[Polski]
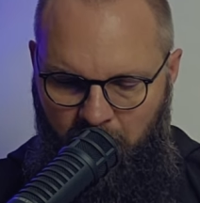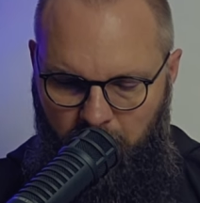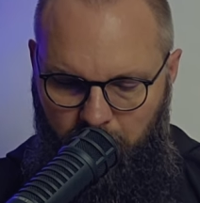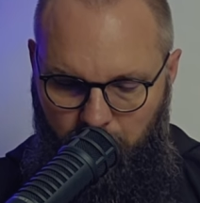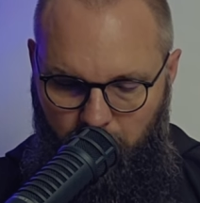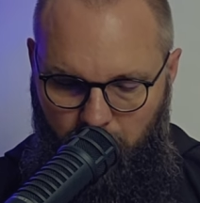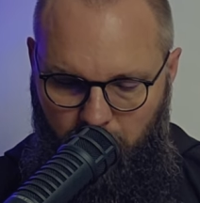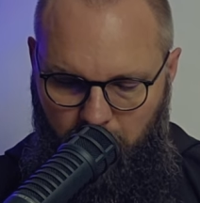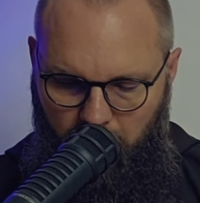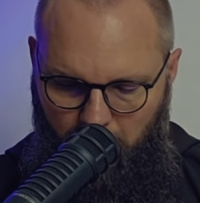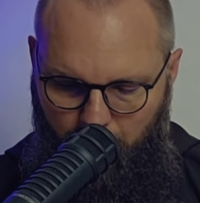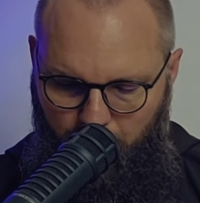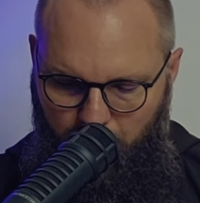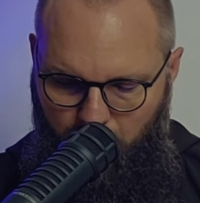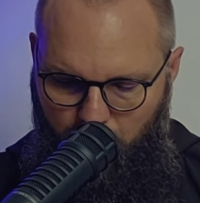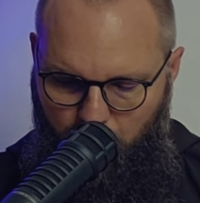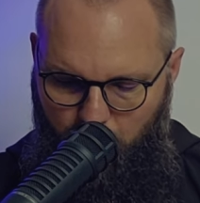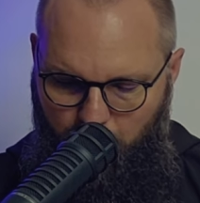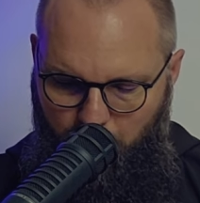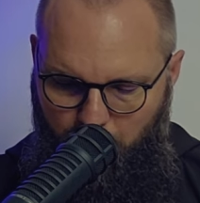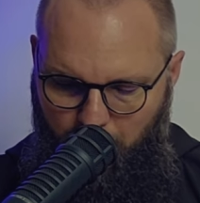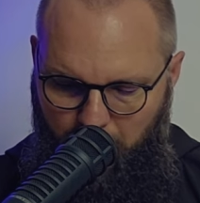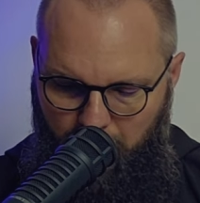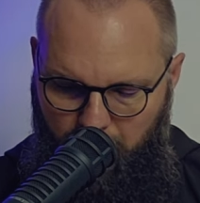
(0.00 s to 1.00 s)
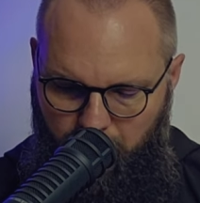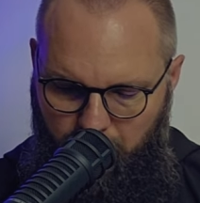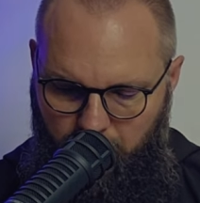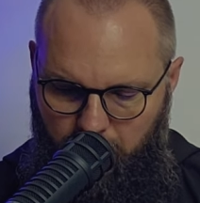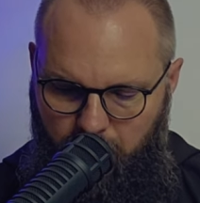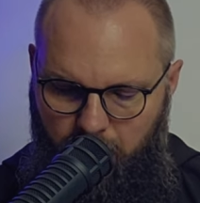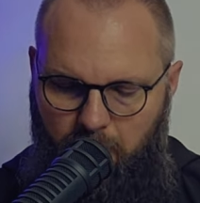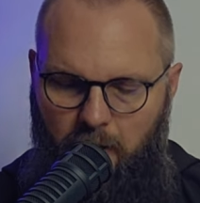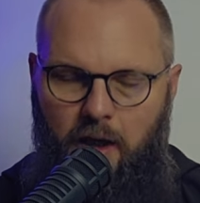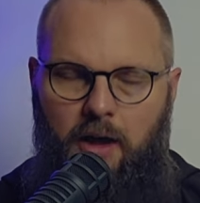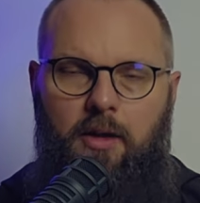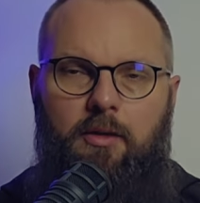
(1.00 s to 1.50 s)
Trochę jakbyśmy
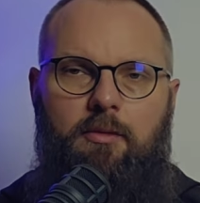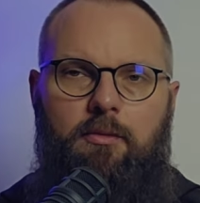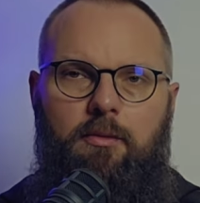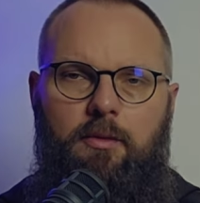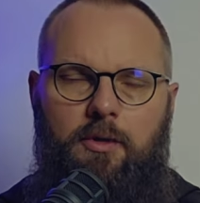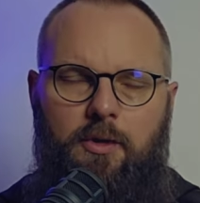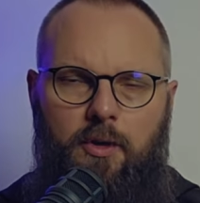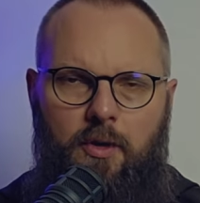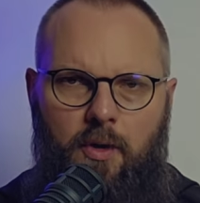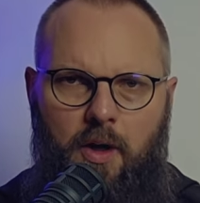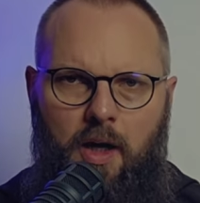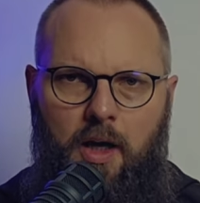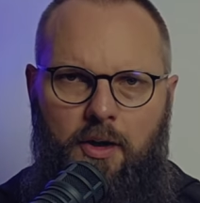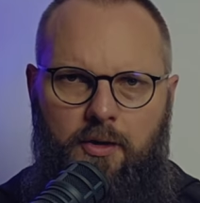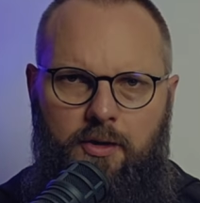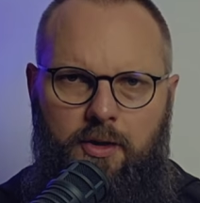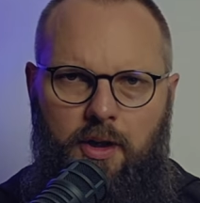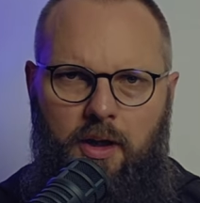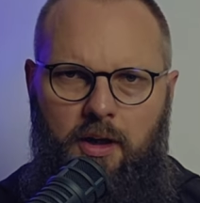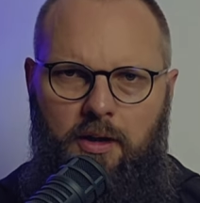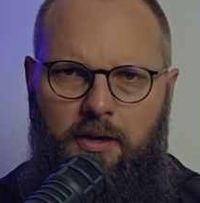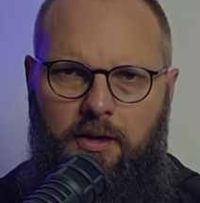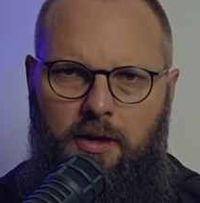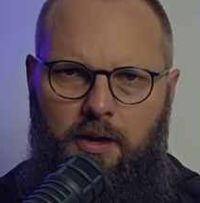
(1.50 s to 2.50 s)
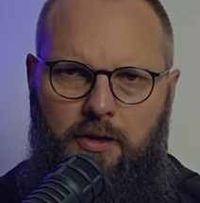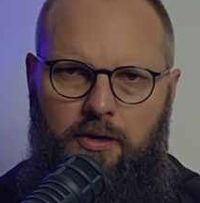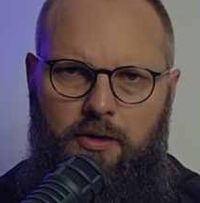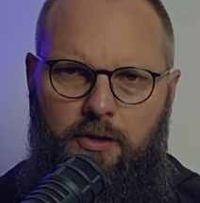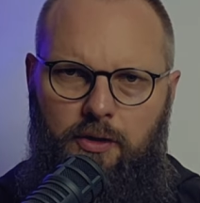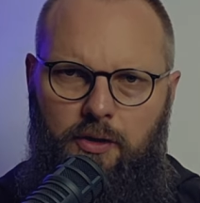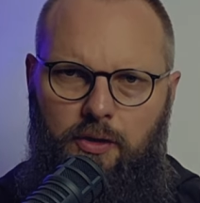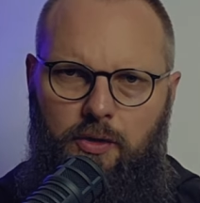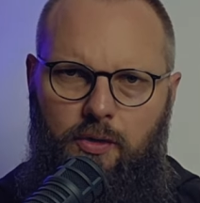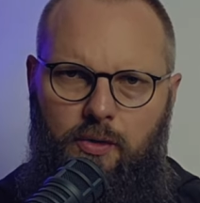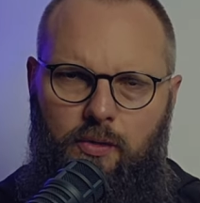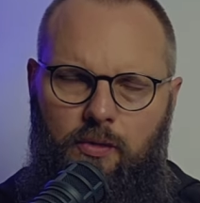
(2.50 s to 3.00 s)
popatrzyli na Joasza i na
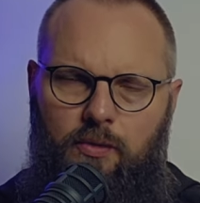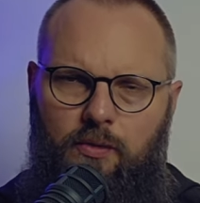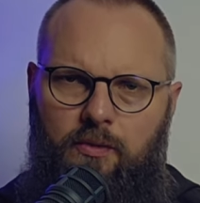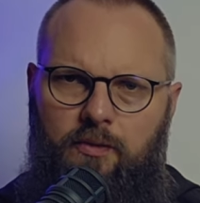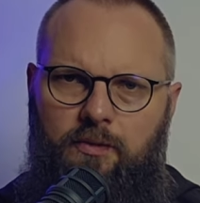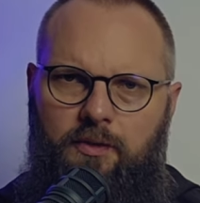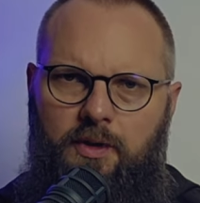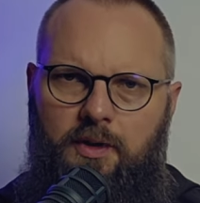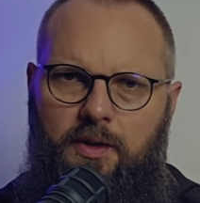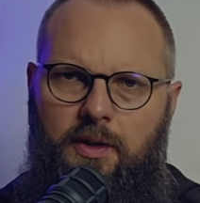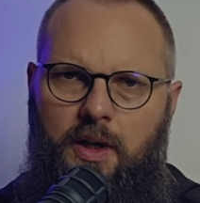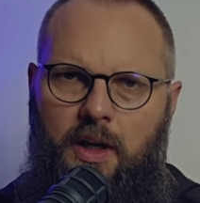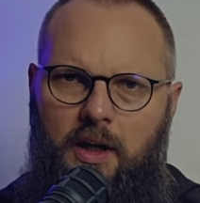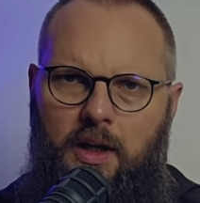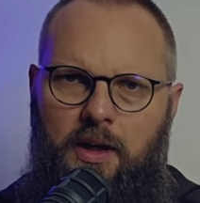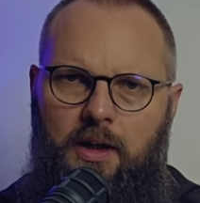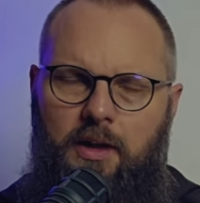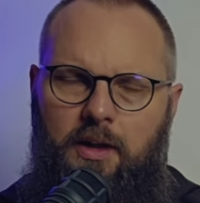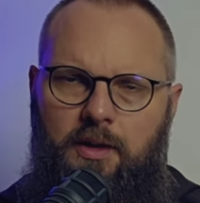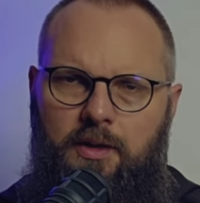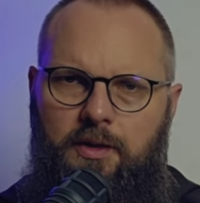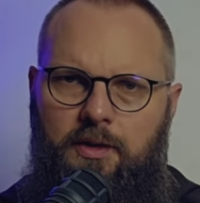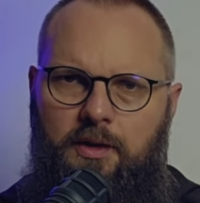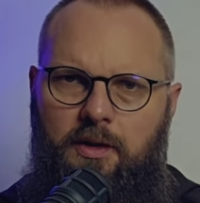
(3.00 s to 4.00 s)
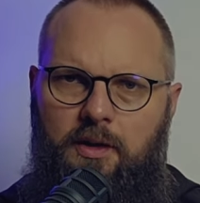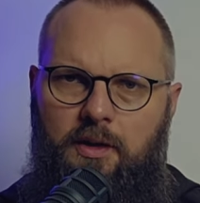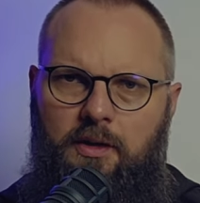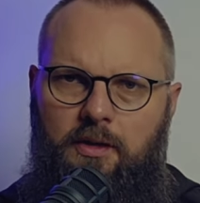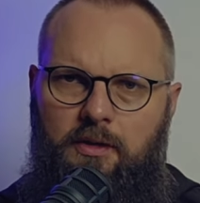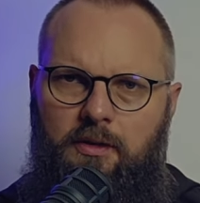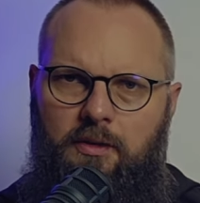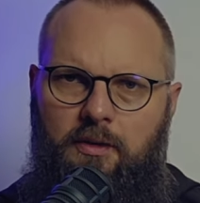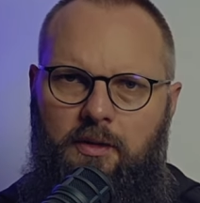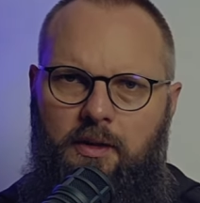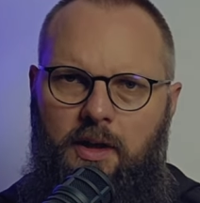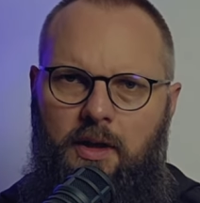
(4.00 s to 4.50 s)
tych królów izraelskich
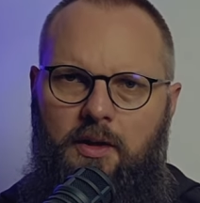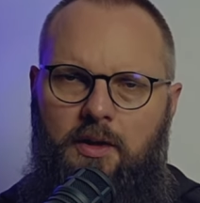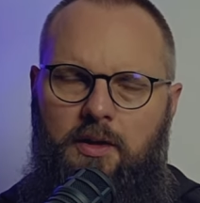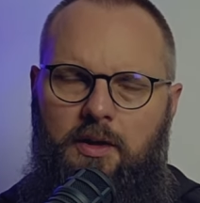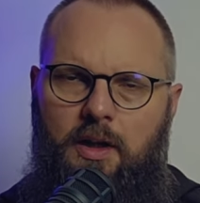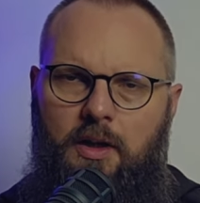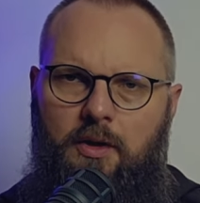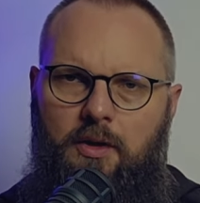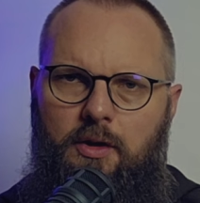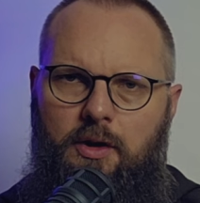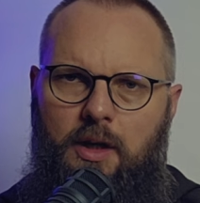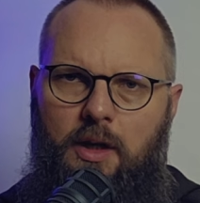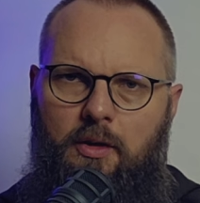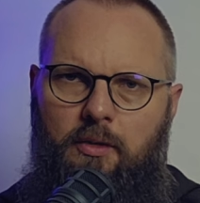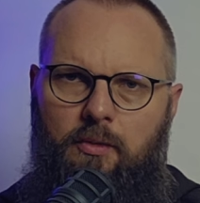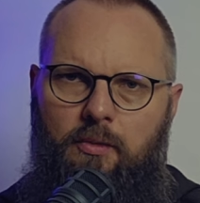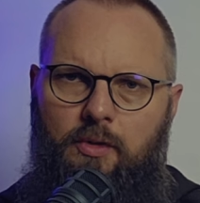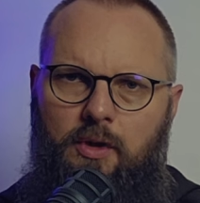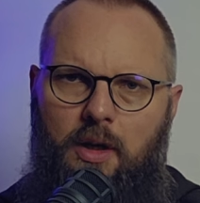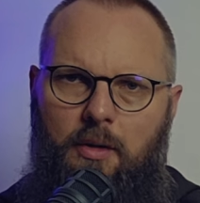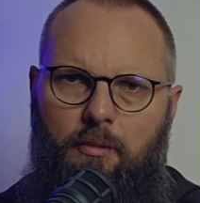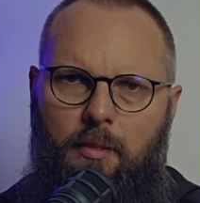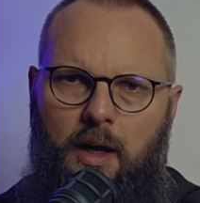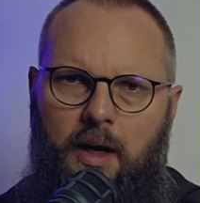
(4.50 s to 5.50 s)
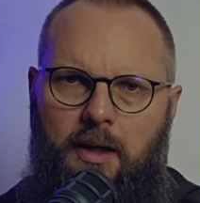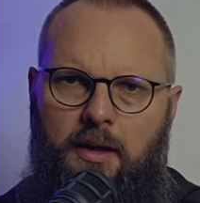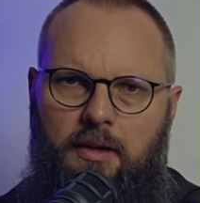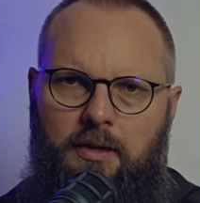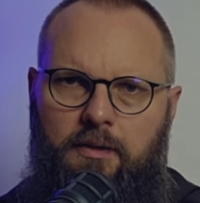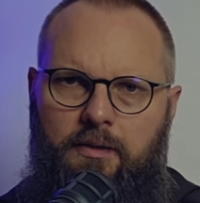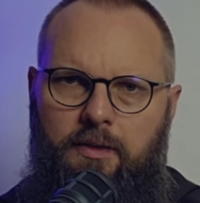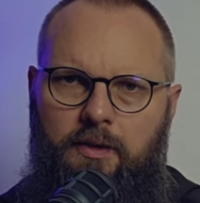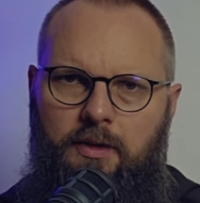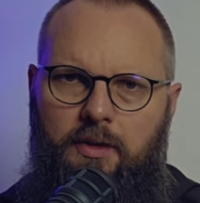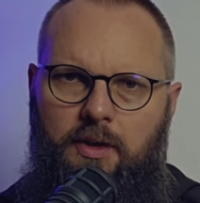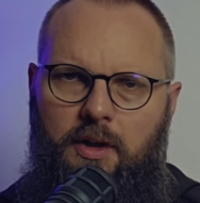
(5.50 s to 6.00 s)
kiedy zaczynają się
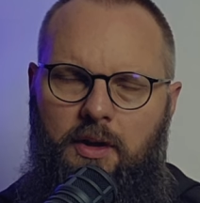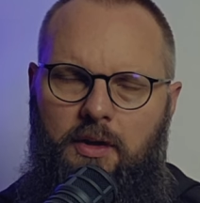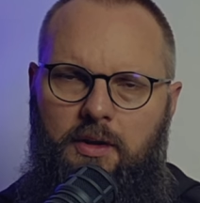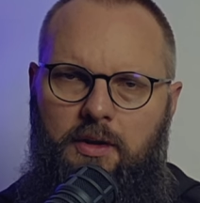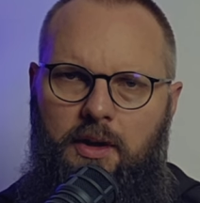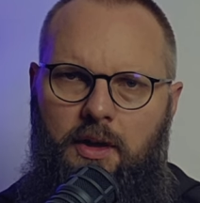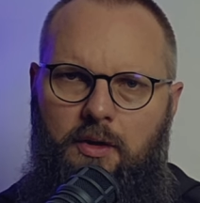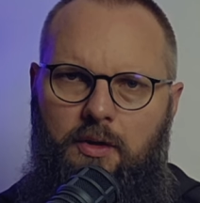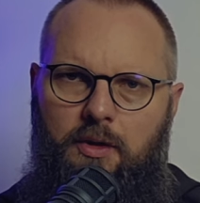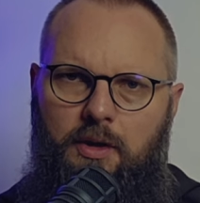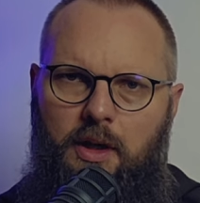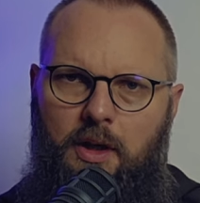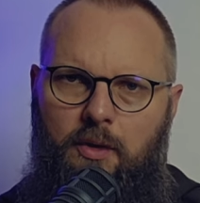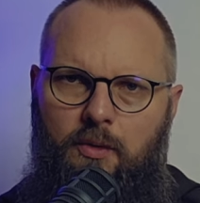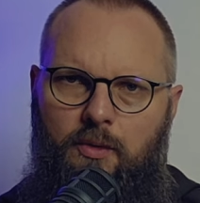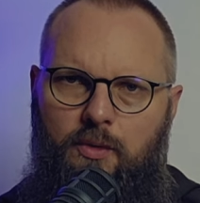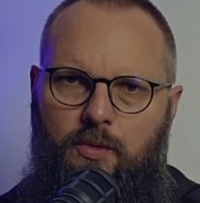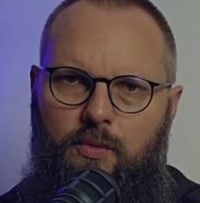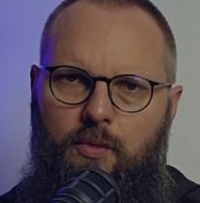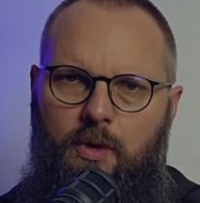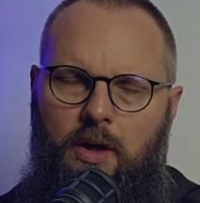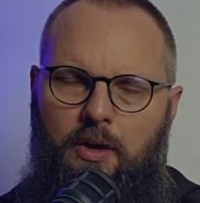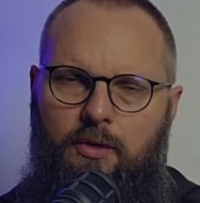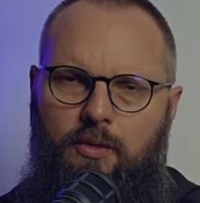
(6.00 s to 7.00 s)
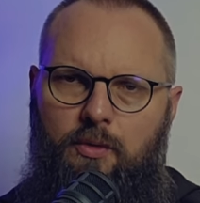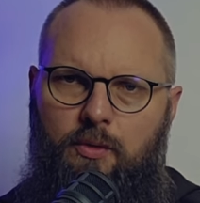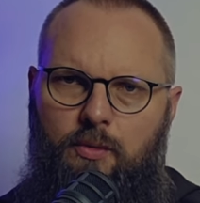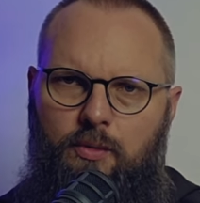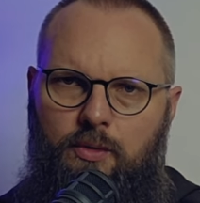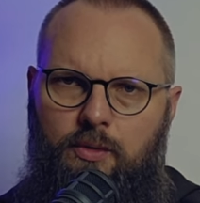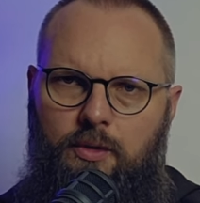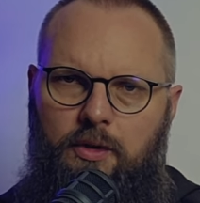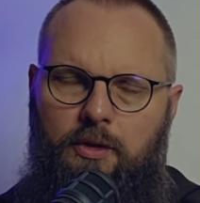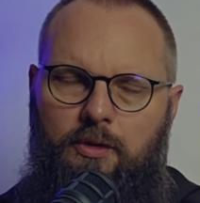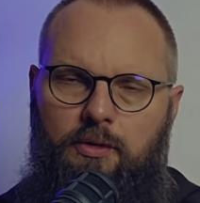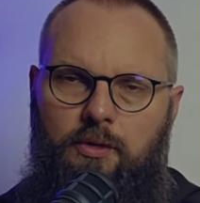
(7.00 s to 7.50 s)
martwić, kiedy zaczynają słuchać
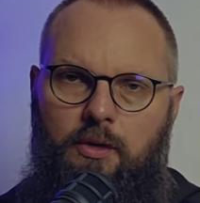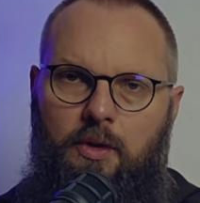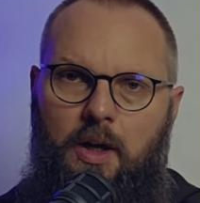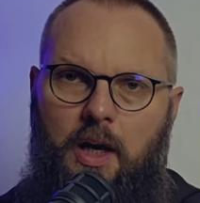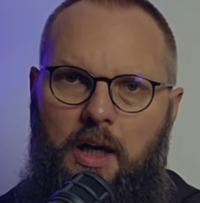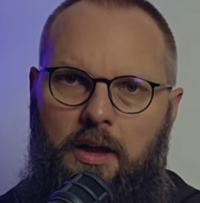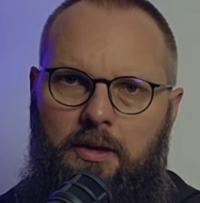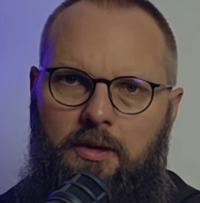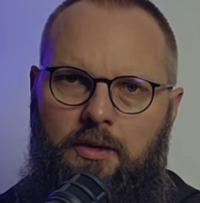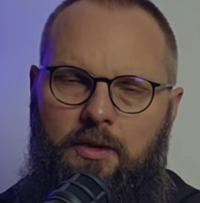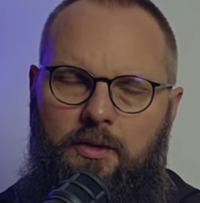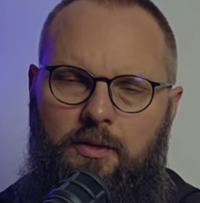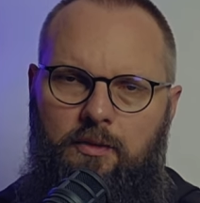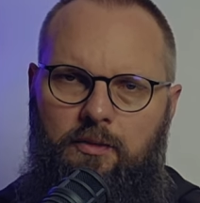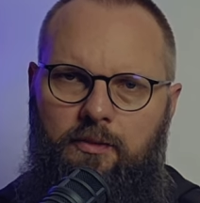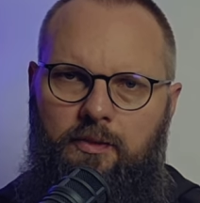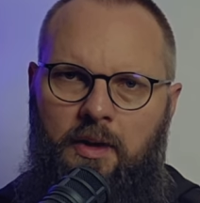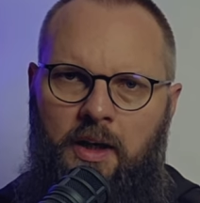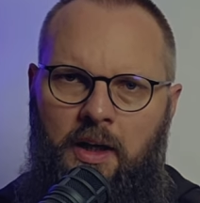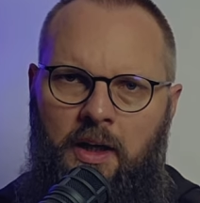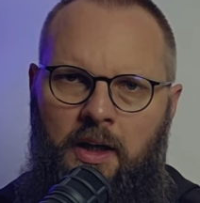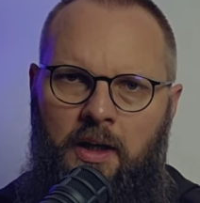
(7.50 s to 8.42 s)
różnych doradców,